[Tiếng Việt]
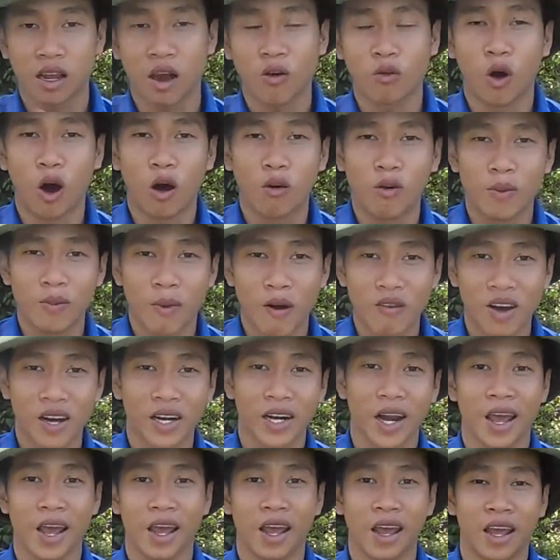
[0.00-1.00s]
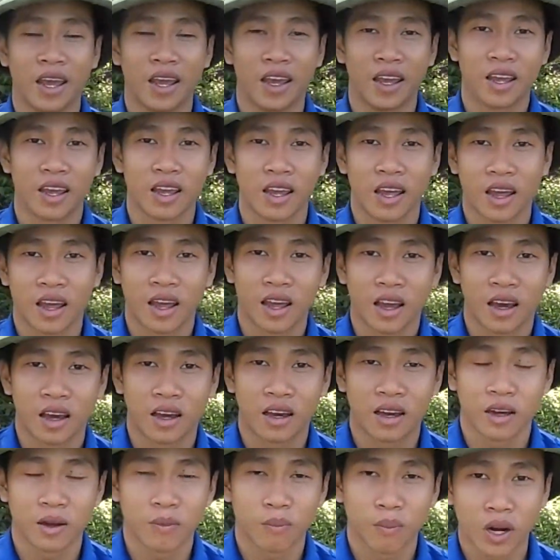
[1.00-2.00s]
trao đổi về một vấn đề
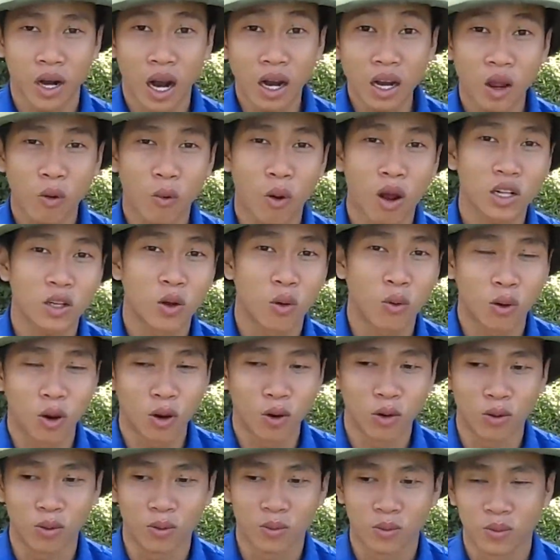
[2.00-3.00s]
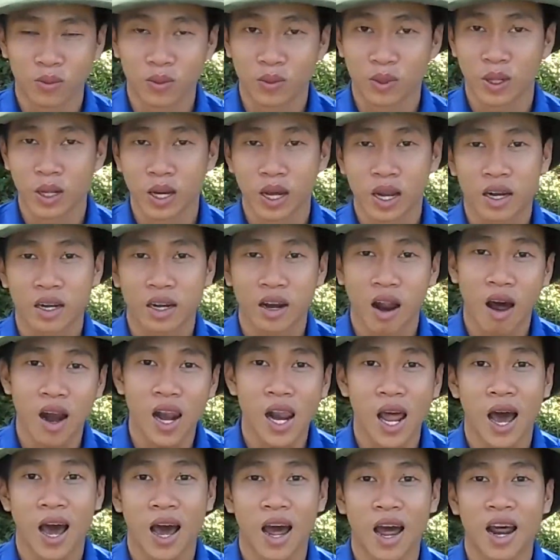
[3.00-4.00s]
mà rất là quan thuộc luôn
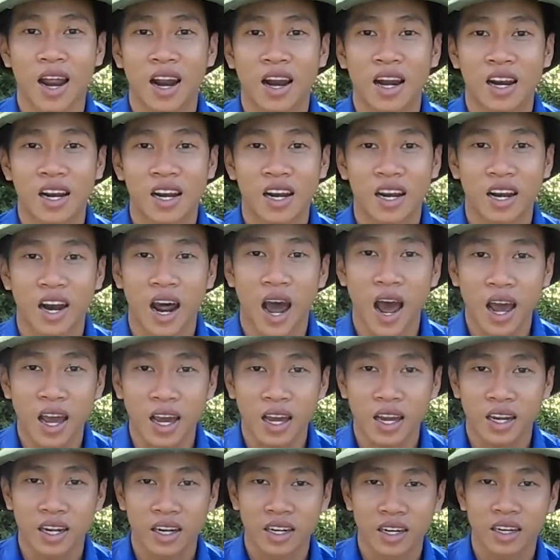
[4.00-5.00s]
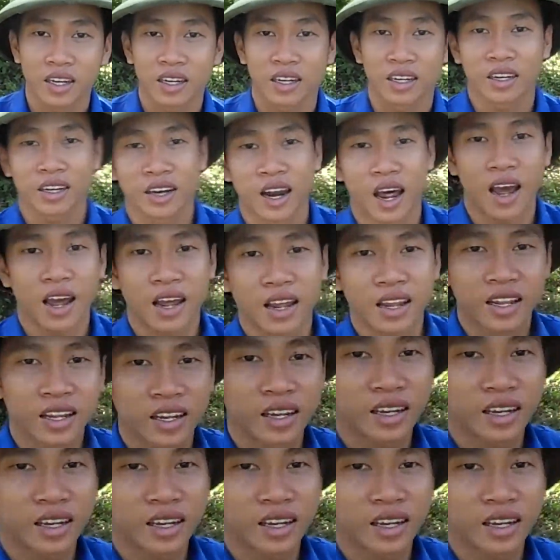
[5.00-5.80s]
Đó là rác, đây,